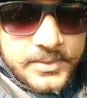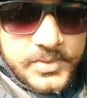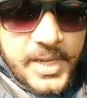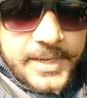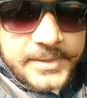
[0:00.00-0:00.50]

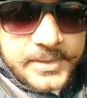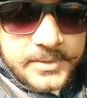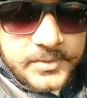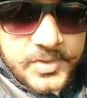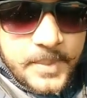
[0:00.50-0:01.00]
जय हिंद
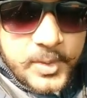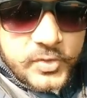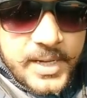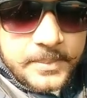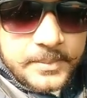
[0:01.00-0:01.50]
जय
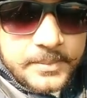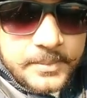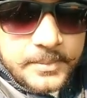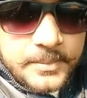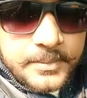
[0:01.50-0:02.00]
परशुराम
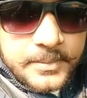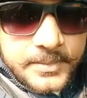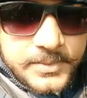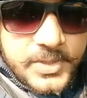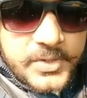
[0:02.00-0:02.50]

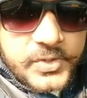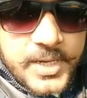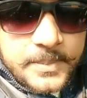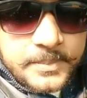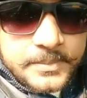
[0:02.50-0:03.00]
जय श्री
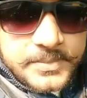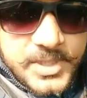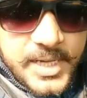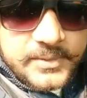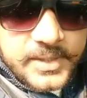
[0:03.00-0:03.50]
राम
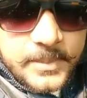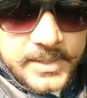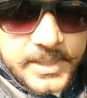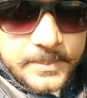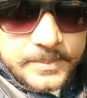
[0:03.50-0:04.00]
जय हिंद वंदे
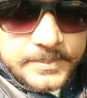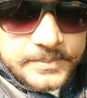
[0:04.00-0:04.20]
मातरम